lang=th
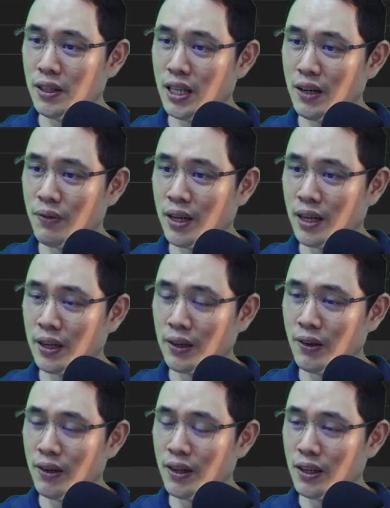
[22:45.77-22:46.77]
ที่ได้มา
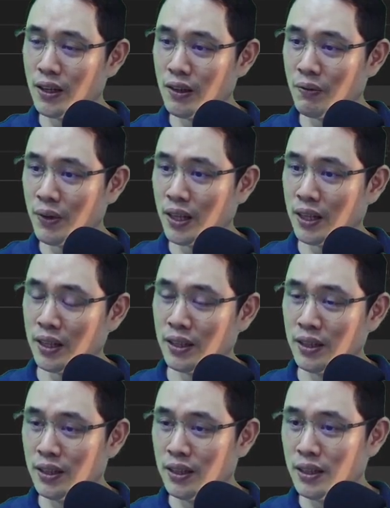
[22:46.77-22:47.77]
ก็เอามา
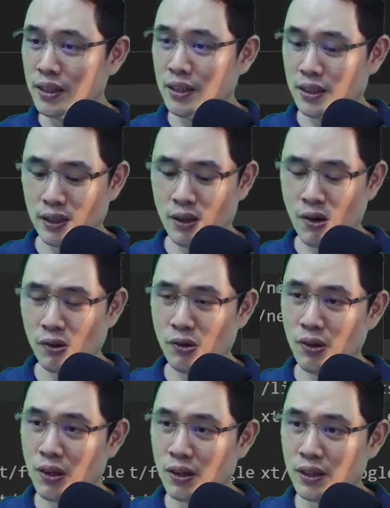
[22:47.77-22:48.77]
ล็อกดู
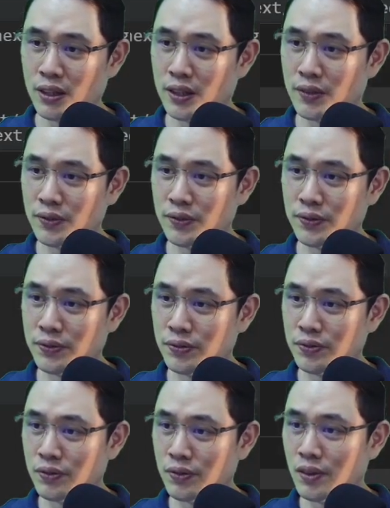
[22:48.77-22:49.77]
ก่อนนะครับ
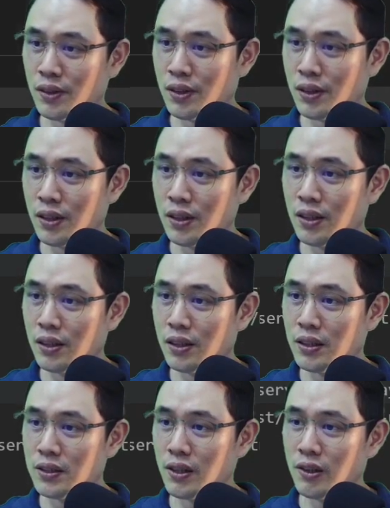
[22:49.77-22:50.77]

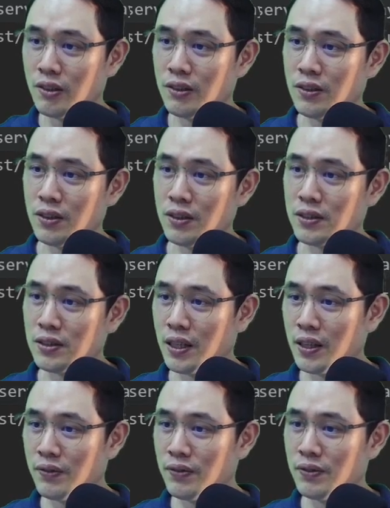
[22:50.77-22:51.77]
result
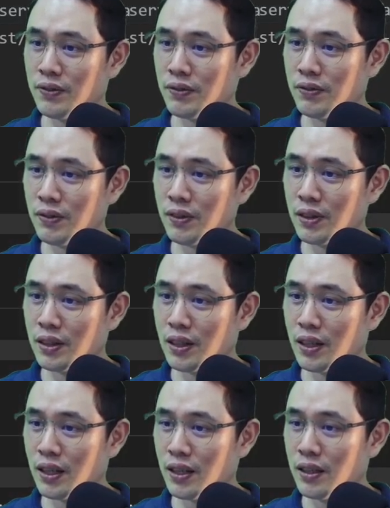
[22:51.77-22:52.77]
save
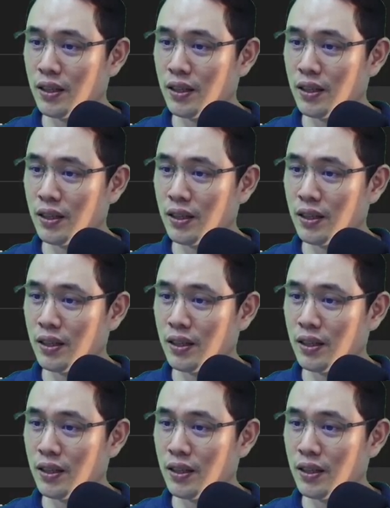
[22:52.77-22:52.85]
อ่ะ